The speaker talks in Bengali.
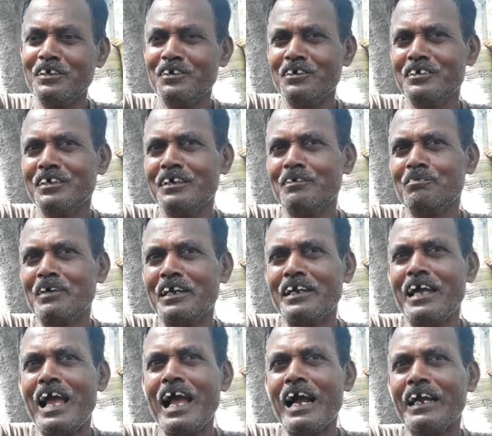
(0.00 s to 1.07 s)
কেউ যে মানে
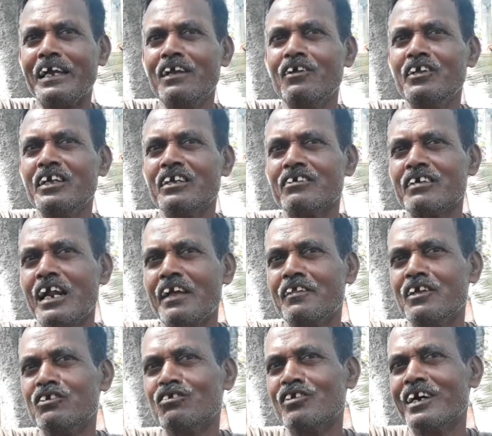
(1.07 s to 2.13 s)
এক কিলো নিয়ে যে সাড়ে
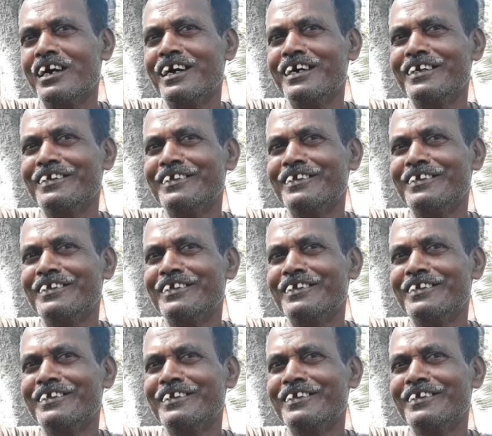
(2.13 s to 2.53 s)
তিনশো টাকা